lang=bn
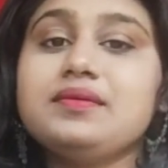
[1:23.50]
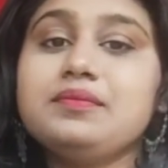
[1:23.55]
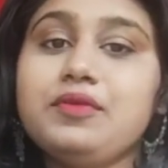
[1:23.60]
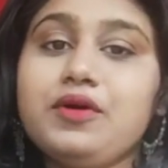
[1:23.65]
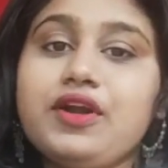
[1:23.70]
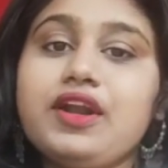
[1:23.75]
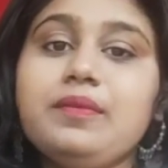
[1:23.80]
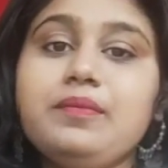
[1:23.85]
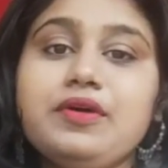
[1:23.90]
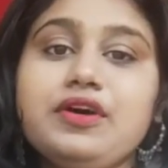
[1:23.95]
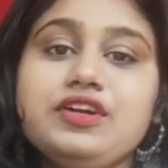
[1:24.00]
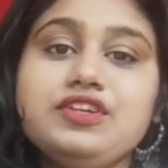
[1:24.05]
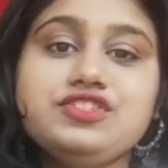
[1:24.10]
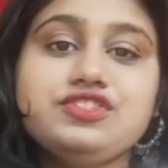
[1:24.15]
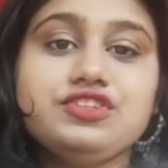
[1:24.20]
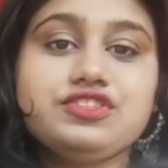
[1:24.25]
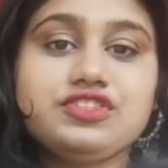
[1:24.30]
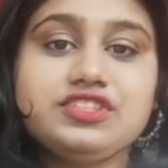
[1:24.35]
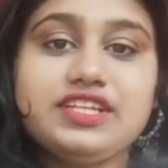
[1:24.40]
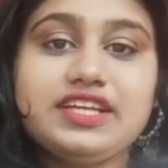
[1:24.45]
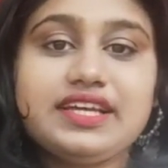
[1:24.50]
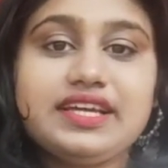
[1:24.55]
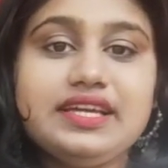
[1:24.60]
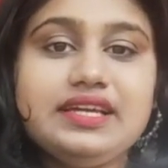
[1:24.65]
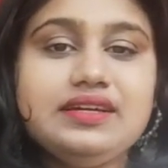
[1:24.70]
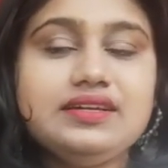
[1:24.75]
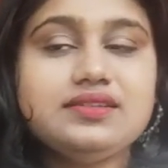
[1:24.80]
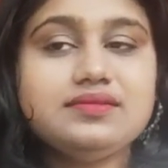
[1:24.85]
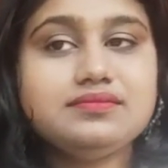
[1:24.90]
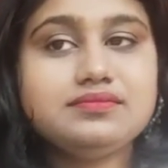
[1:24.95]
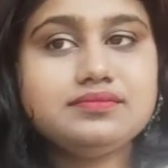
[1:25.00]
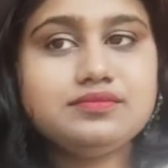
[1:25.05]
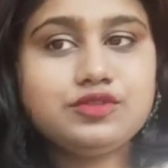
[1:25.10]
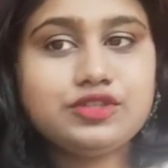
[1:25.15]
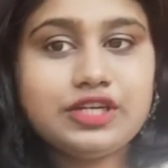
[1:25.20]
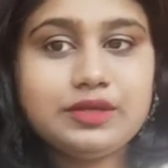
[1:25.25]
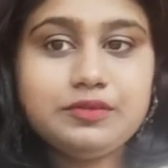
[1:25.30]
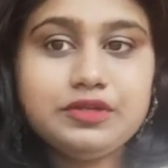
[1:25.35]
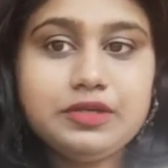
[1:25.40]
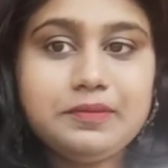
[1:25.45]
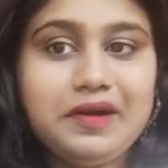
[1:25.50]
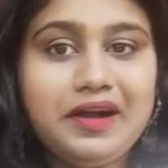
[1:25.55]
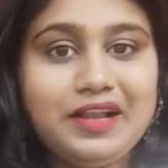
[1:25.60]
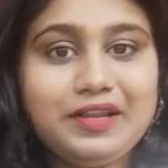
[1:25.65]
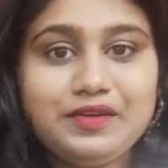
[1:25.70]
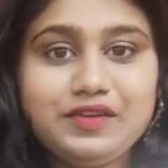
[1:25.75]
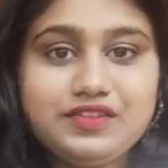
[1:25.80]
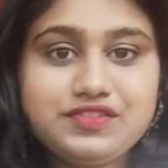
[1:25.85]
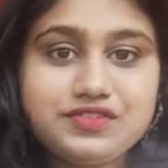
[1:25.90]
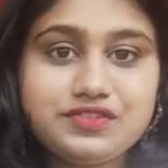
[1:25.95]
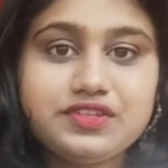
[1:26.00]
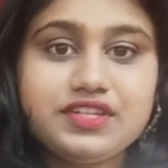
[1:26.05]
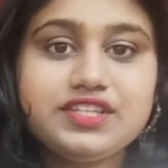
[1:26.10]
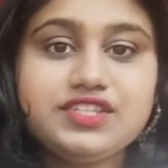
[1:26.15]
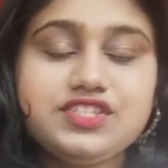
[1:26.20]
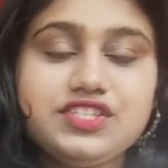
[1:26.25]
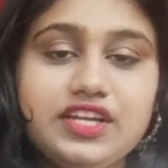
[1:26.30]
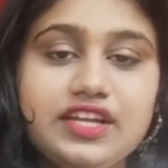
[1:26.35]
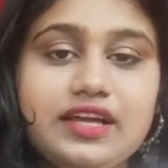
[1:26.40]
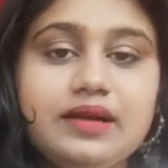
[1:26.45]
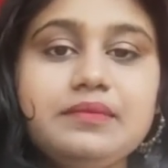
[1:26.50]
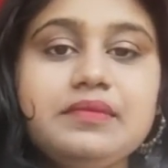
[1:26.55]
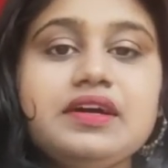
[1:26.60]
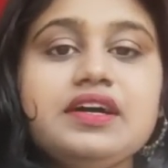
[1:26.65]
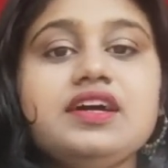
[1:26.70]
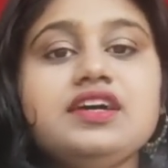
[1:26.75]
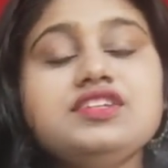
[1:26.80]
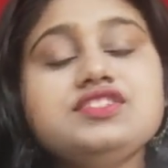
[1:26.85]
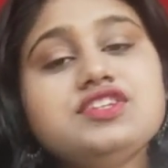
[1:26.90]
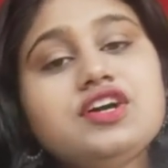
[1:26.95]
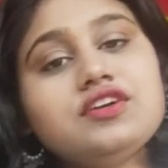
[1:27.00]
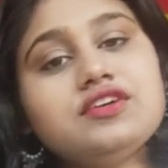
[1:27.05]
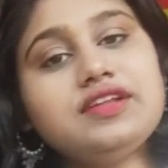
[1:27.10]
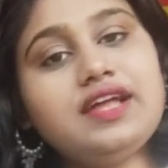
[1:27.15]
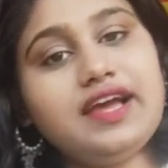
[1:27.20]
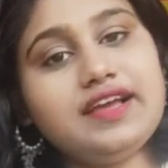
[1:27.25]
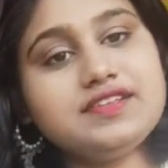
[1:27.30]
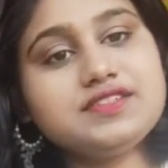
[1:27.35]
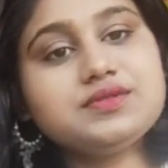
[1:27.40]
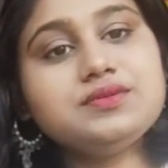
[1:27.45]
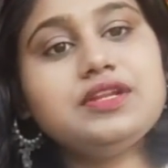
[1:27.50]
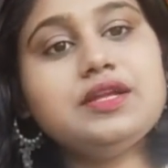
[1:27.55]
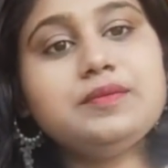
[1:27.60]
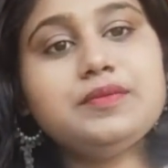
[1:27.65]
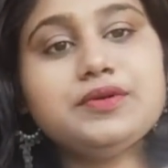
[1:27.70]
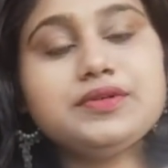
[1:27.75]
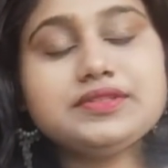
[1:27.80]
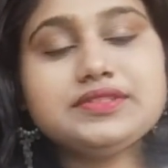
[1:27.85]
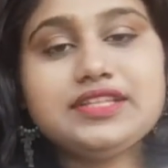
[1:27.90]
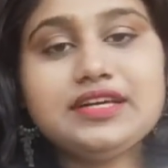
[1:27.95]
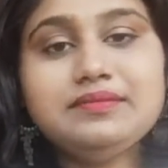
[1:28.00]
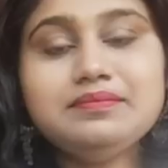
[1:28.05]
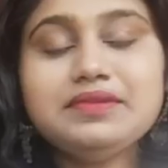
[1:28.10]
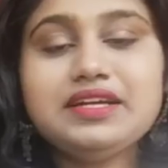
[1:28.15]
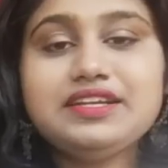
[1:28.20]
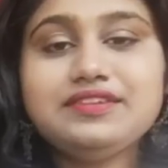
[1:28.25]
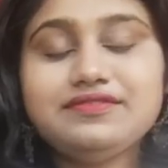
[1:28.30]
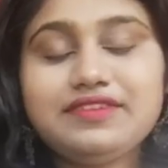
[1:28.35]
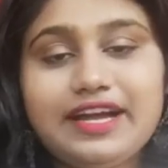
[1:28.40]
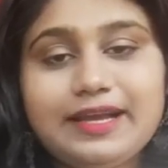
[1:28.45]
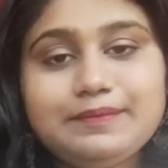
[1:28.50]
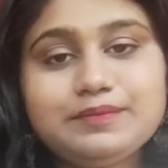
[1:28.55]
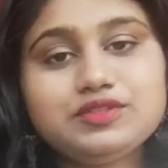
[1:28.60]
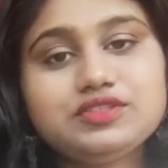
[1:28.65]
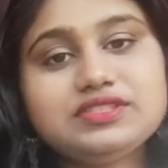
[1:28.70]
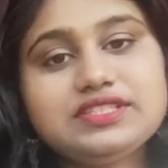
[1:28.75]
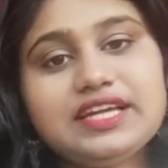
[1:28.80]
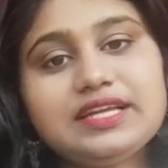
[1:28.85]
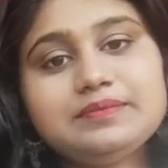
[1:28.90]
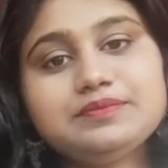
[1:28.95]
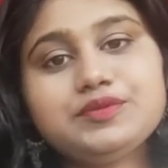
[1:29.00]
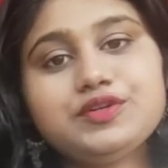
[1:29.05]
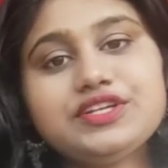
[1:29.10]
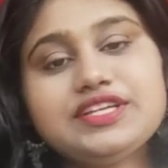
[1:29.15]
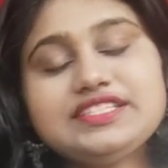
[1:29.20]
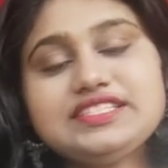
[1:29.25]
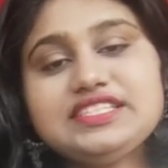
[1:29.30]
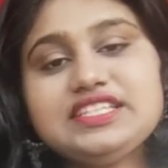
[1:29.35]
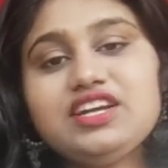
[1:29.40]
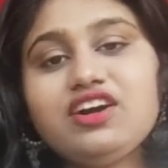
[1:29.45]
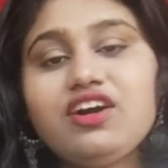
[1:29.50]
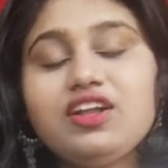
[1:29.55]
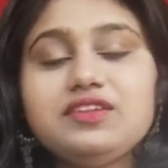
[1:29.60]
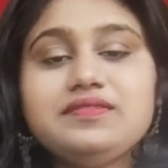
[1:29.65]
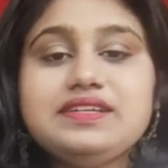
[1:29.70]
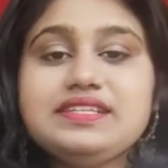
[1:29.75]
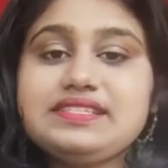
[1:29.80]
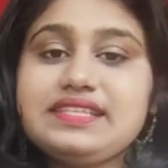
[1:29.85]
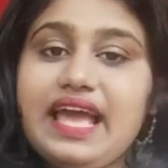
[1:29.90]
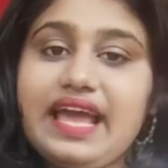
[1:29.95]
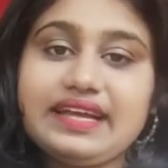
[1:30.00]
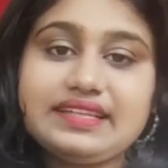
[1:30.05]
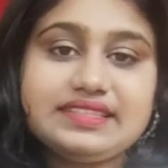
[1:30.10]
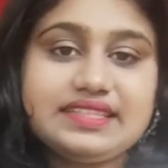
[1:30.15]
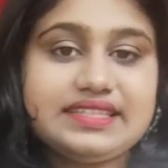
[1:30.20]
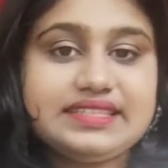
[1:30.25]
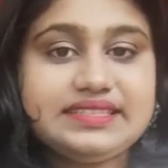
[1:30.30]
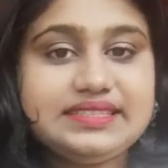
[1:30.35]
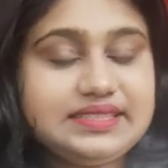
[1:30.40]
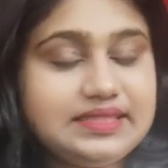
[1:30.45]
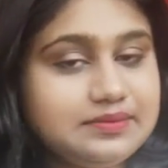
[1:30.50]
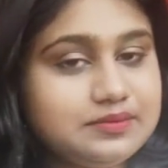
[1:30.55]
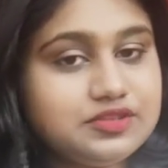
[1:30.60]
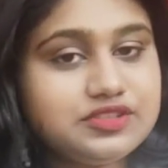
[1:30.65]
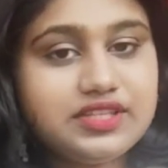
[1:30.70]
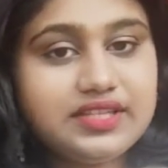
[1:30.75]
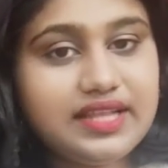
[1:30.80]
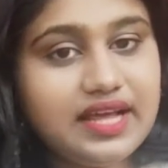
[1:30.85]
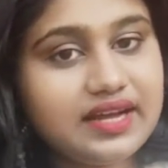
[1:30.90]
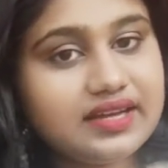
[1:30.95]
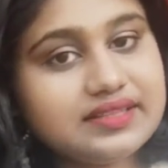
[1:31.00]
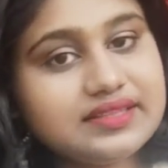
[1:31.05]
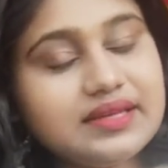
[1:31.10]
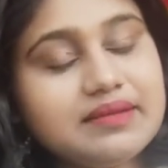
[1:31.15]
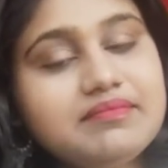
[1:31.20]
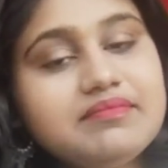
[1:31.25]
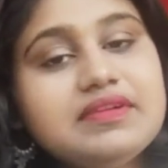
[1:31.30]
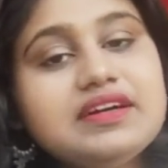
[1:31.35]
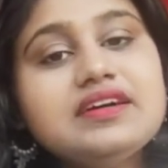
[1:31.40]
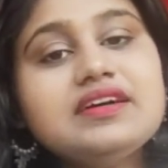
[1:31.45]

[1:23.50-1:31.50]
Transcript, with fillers: বরাবর ছোট থেকে মোটামুটি ভালোই স্টুডেন্ট ছিলাম যখন হাই স্কুলে পড়তাম মানে ফাইভ টু টেন পড়েছি অলওয়েজ এক থেকে তিনের মধ্যে থাকতাম